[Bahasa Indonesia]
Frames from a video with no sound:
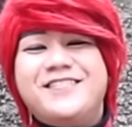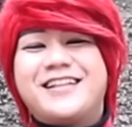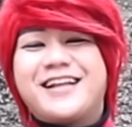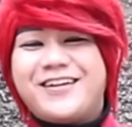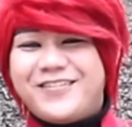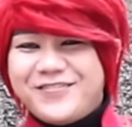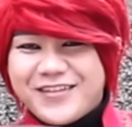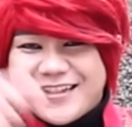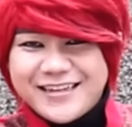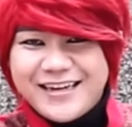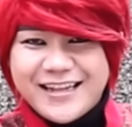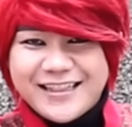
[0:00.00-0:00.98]
bisa
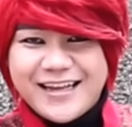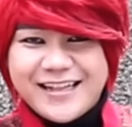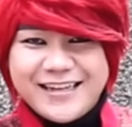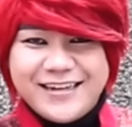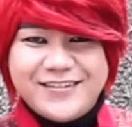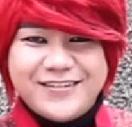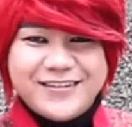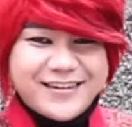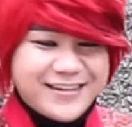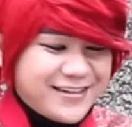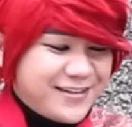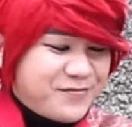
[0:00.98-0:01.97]
lompat ke atasnya lu,
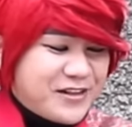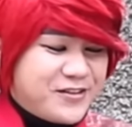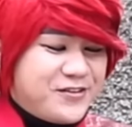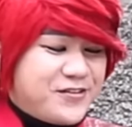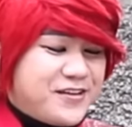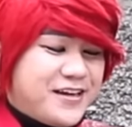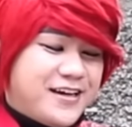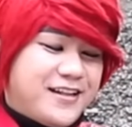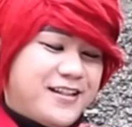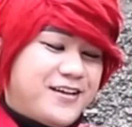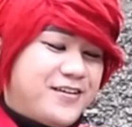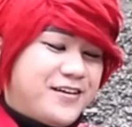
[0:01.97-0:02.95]
ke tempat duduknya.
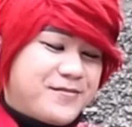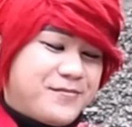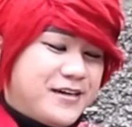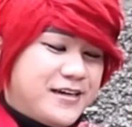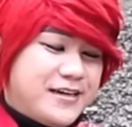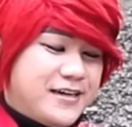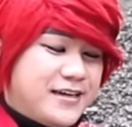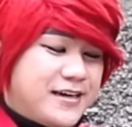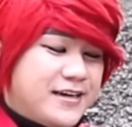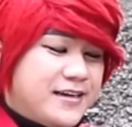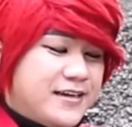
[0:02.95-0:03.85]
Allah Akbar.